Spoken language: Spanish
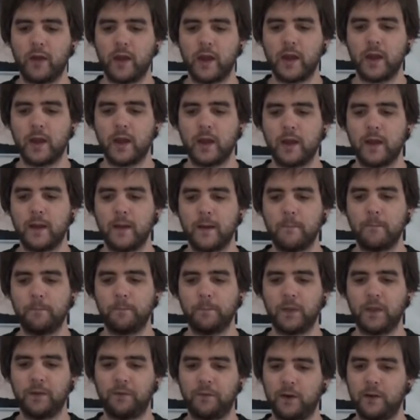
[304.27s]

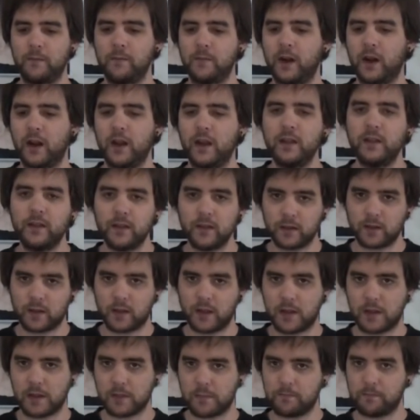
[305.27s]
de, de frame rate,
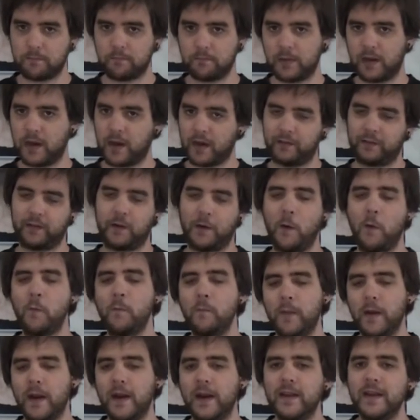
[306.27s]
que rascaba
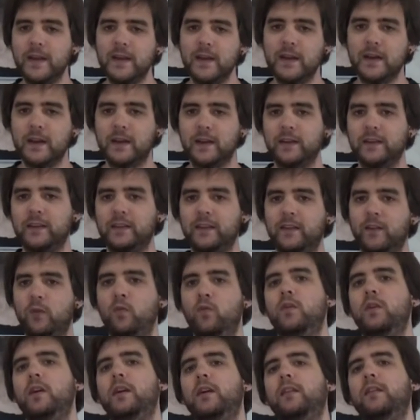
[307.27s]
un pelín en
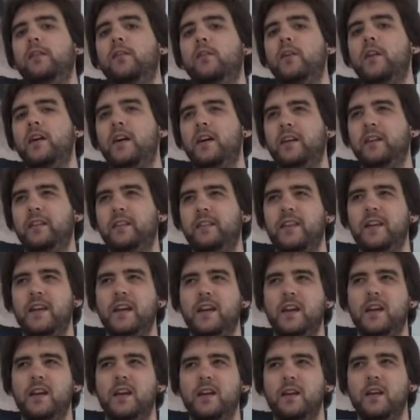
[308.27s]
según qué zonas
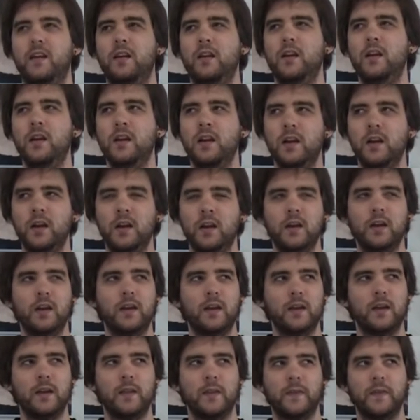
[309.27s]
del,
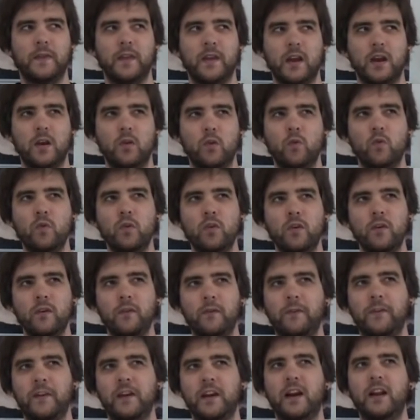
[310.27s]
del
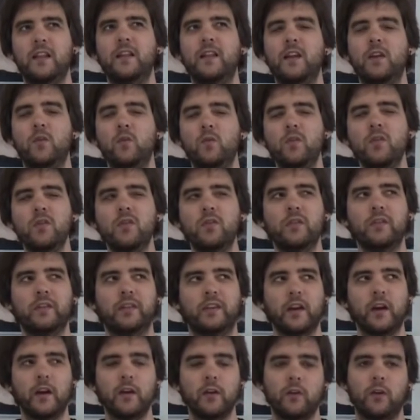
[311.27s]
1, final del 1,
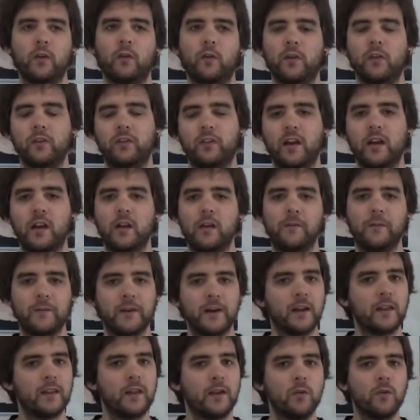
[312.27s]
es que ahora no recuerdo si era del
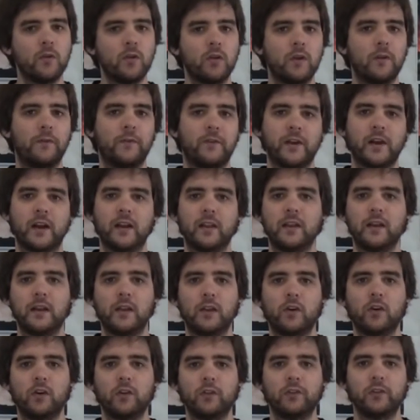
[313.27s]
final del 1 o del final
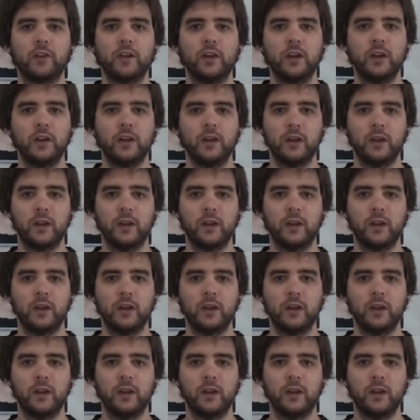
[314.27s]
del 2,